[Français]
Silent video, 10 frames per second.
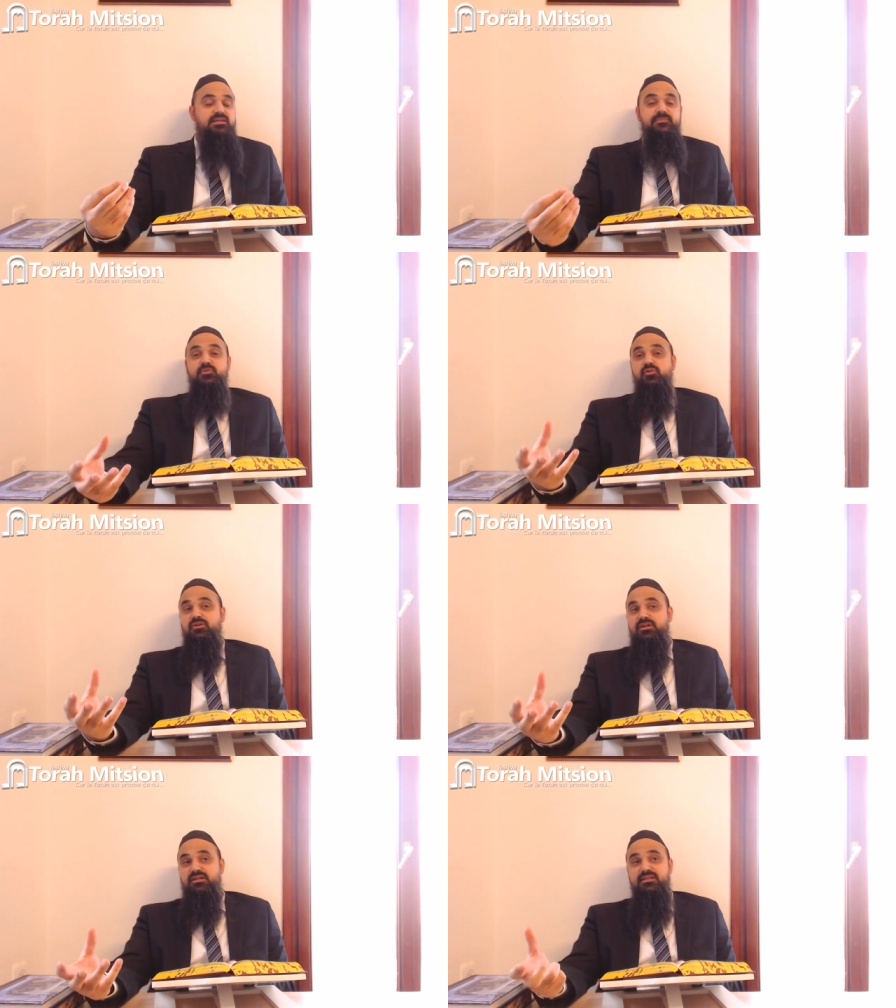
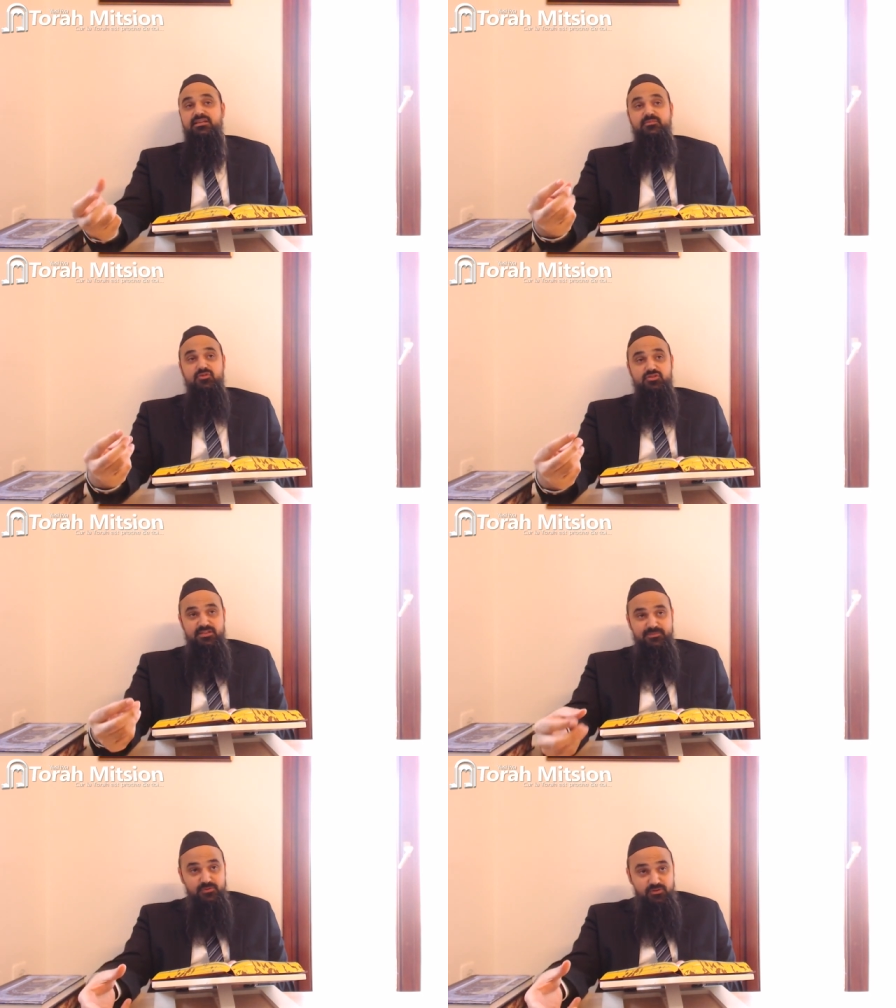Kippour. Quelqu'un qui mange à
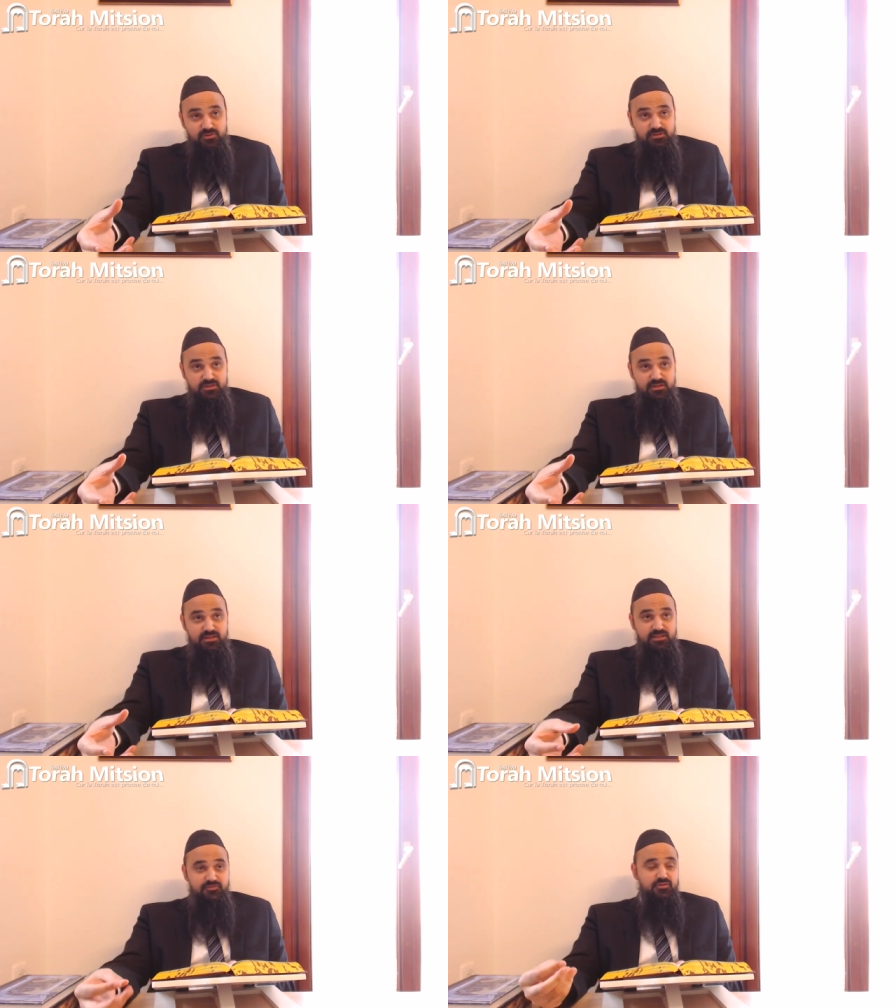Kippour,
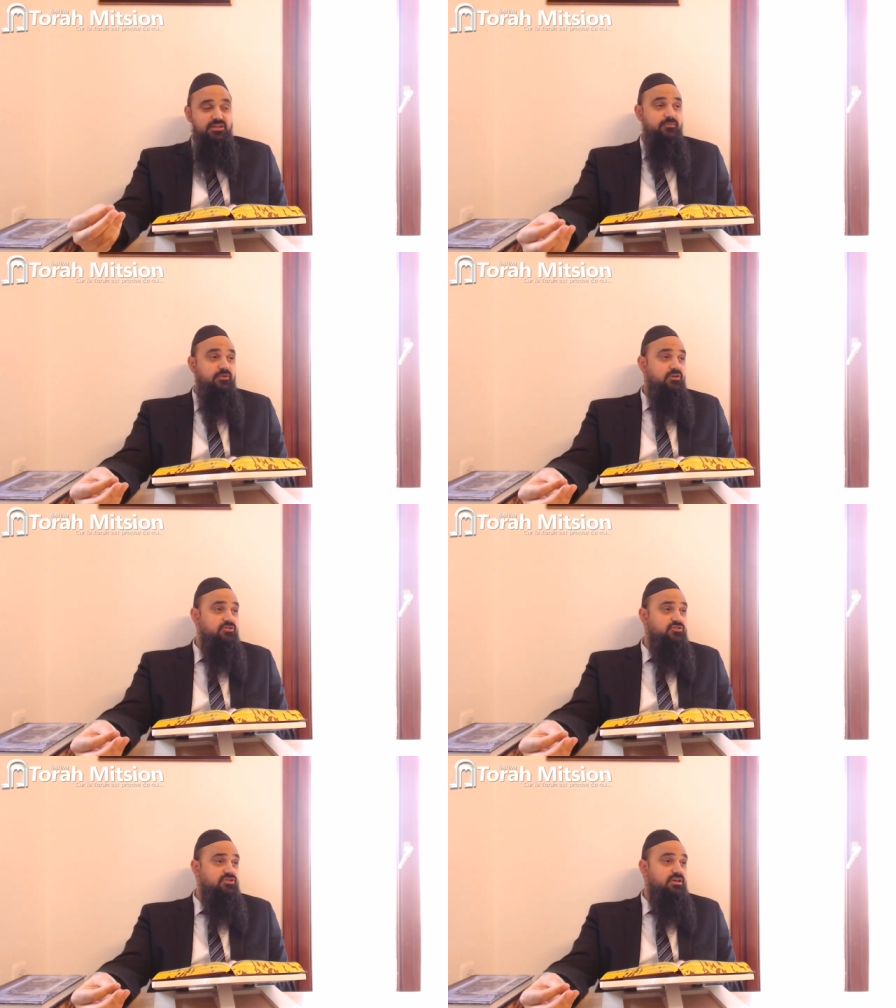il faut qu'il
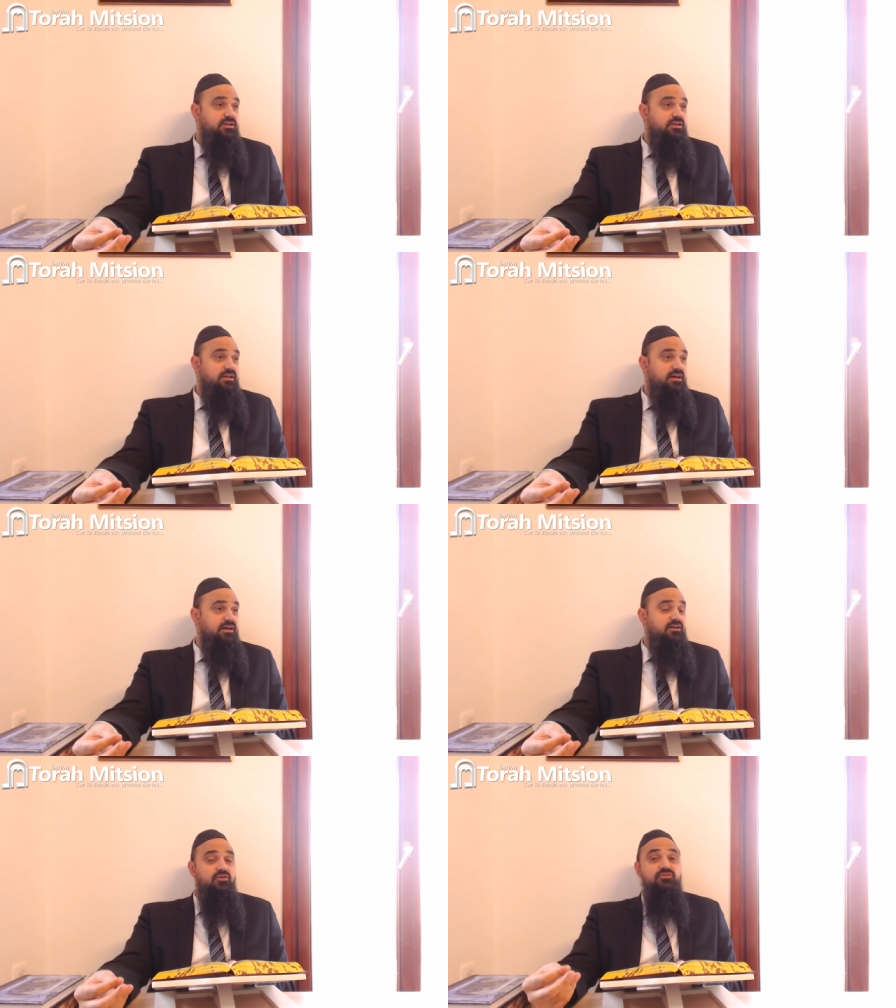mange
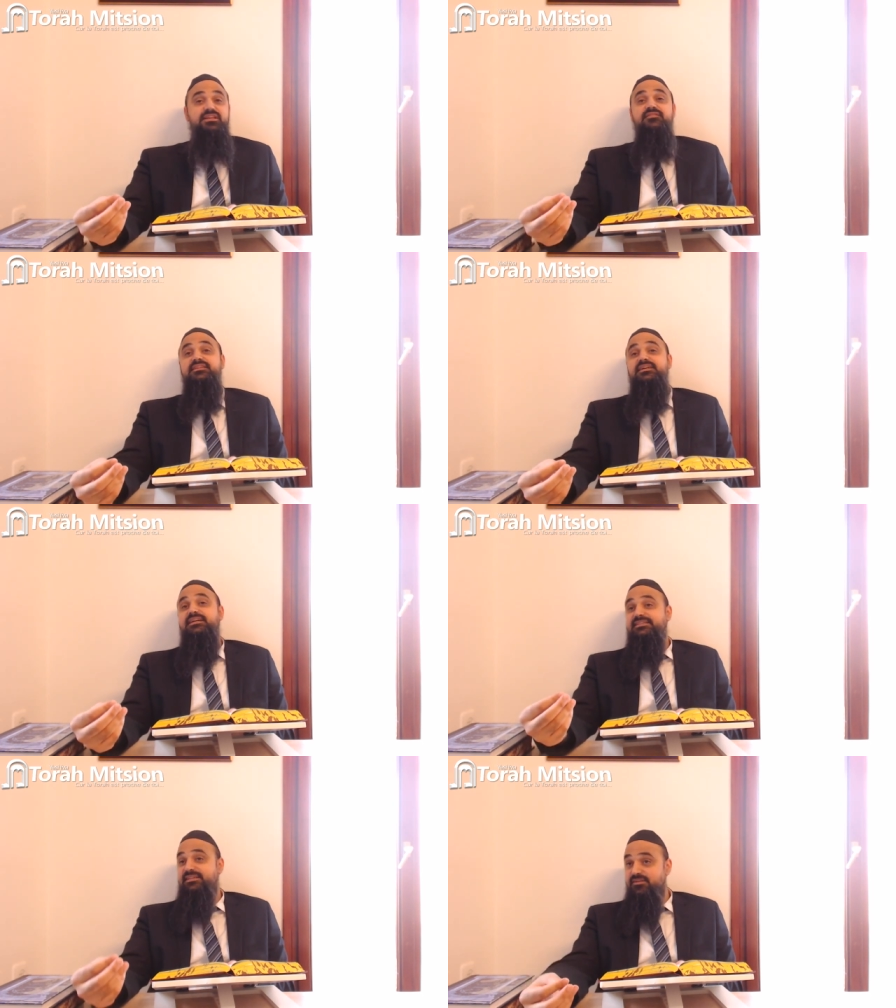qu'à Kotevet
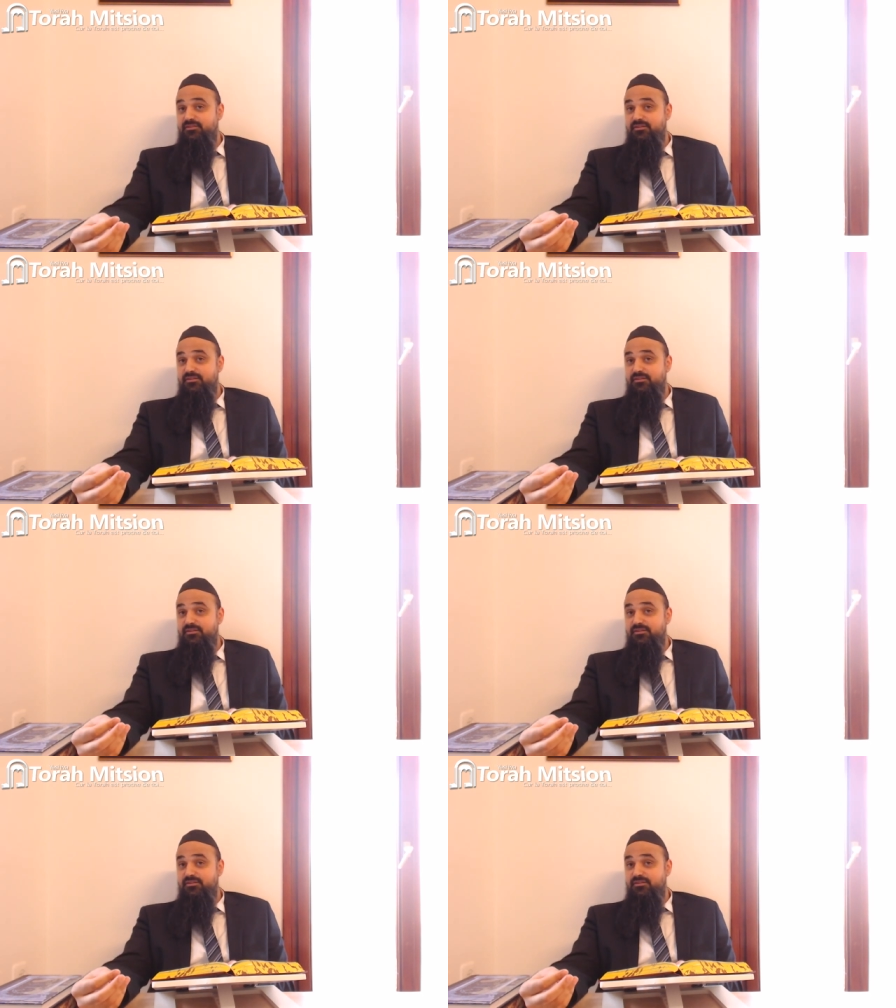Agassa.